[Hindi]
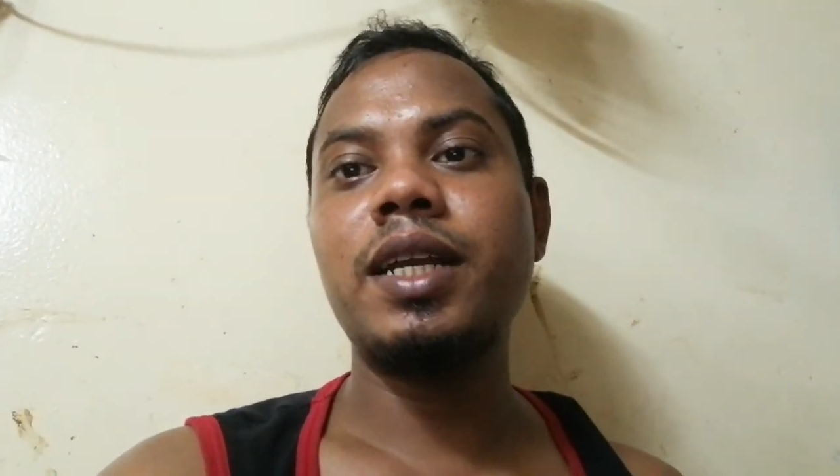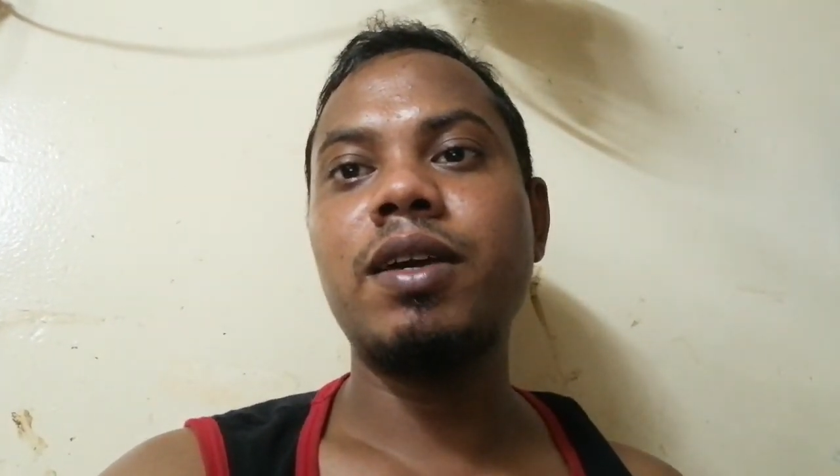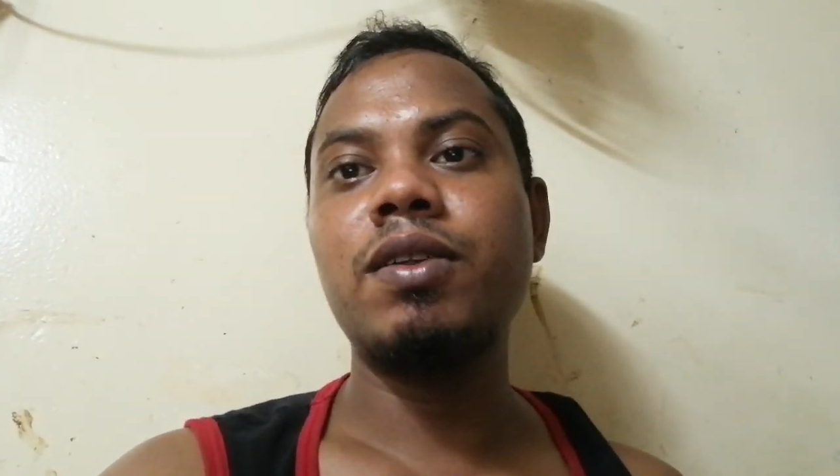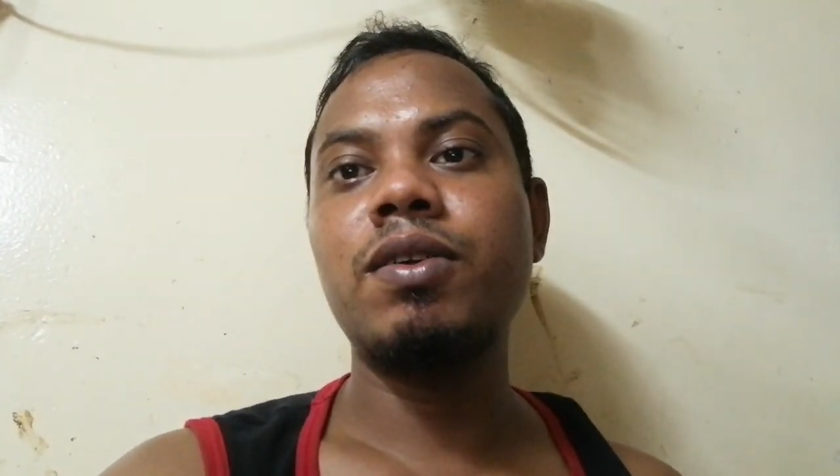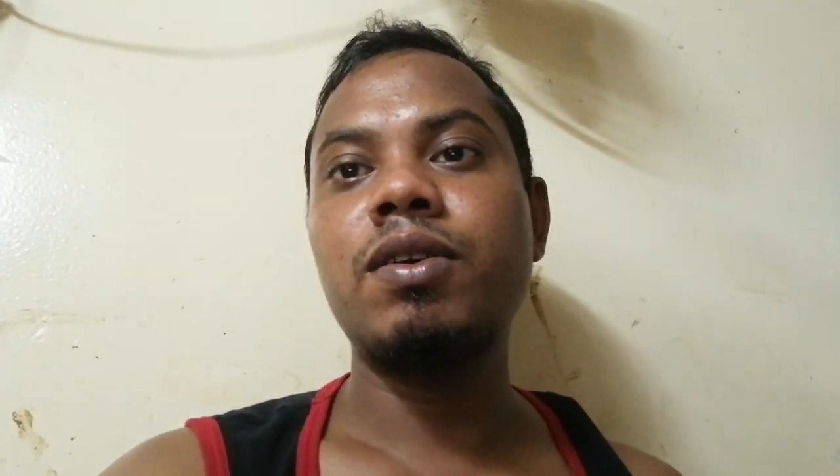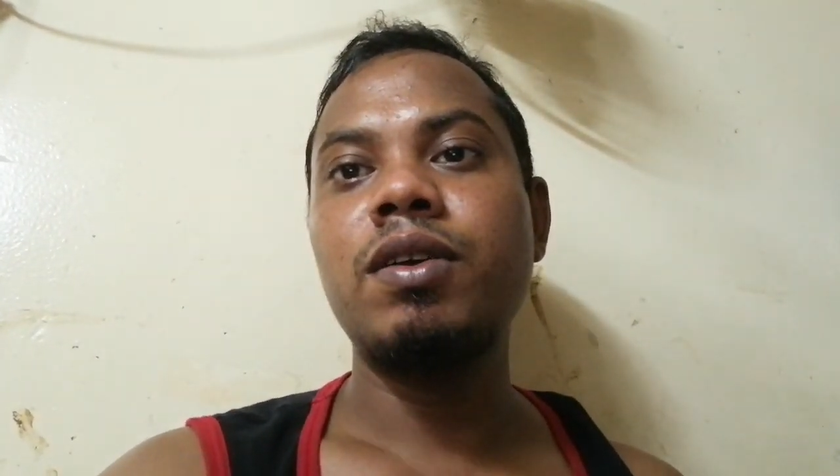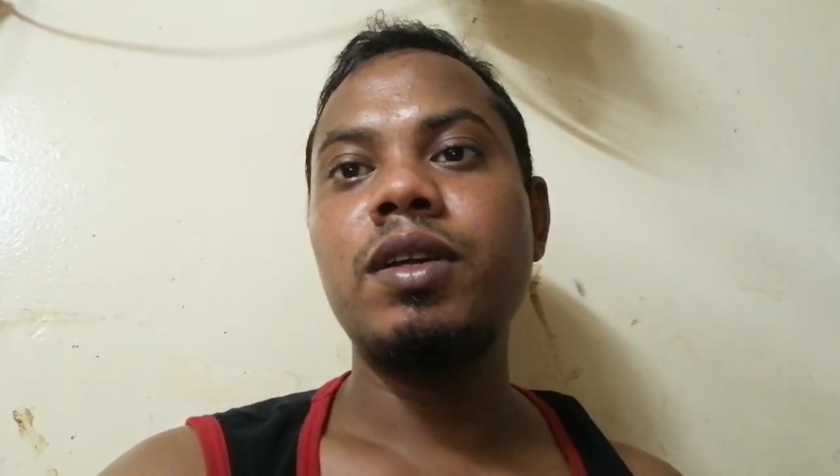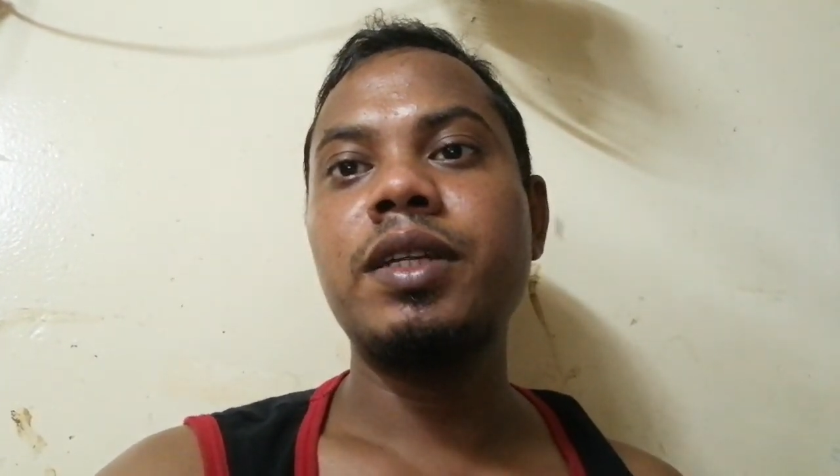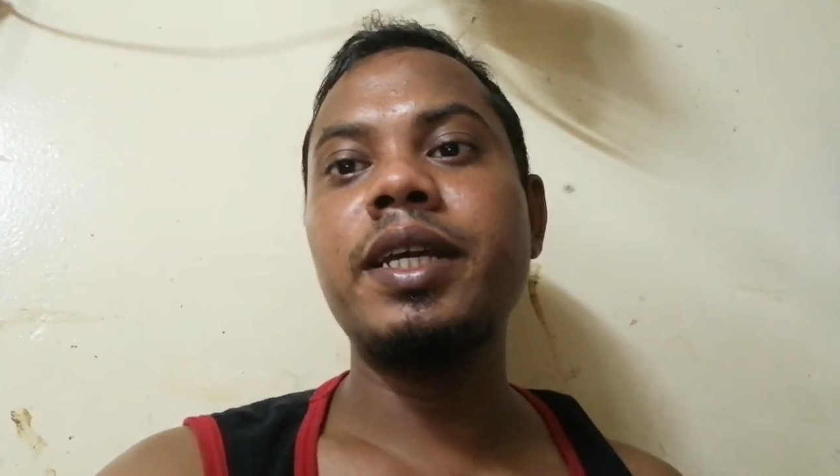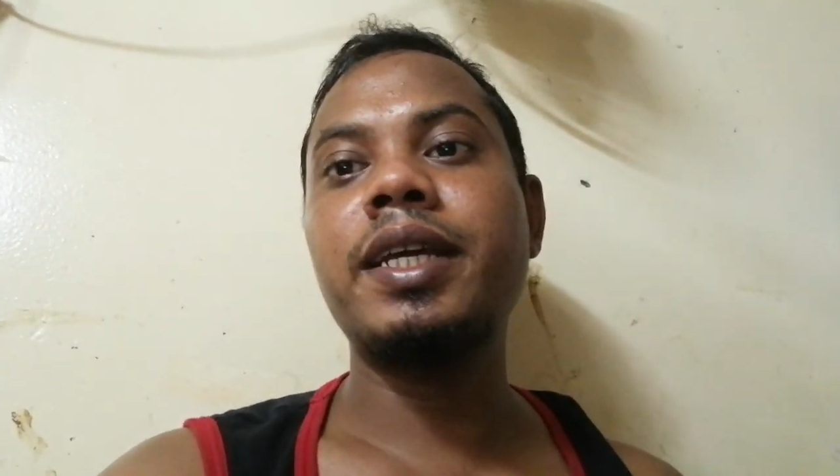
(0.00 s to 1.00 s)
शेयर कर दो
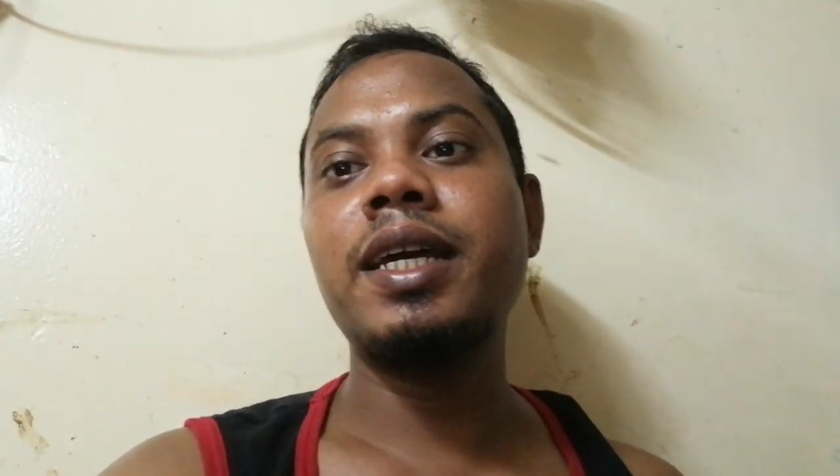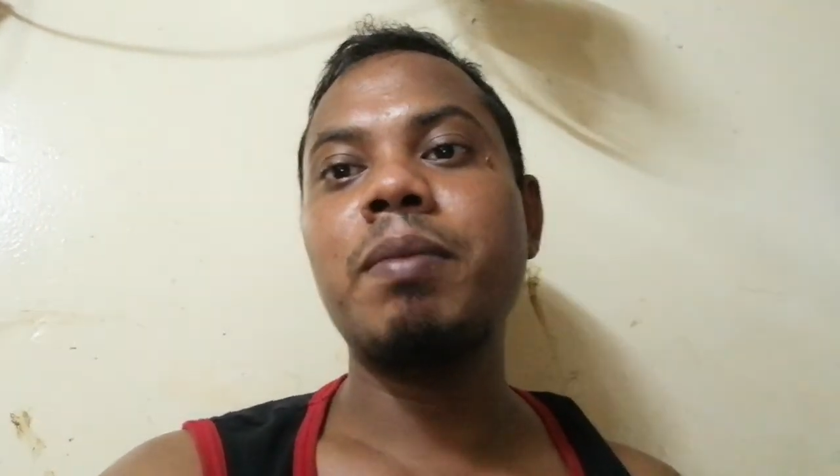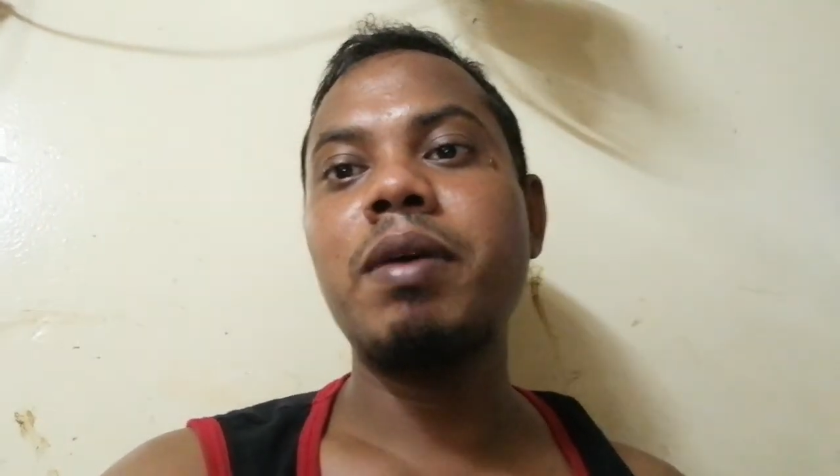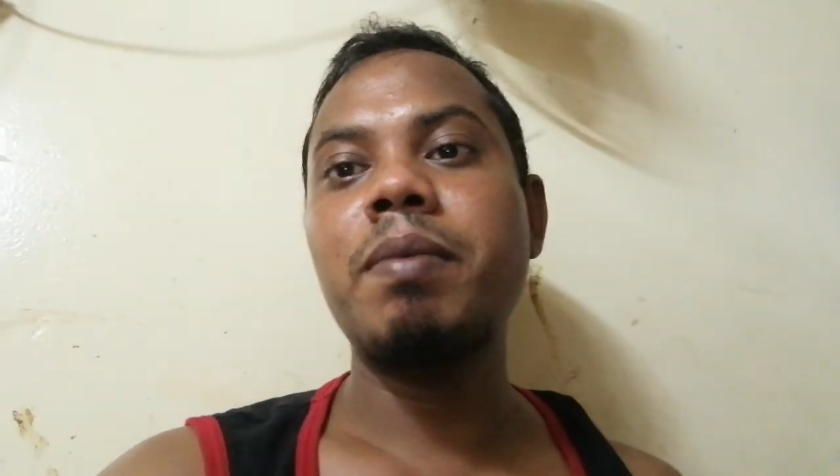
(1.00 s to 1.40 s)
टेक केयर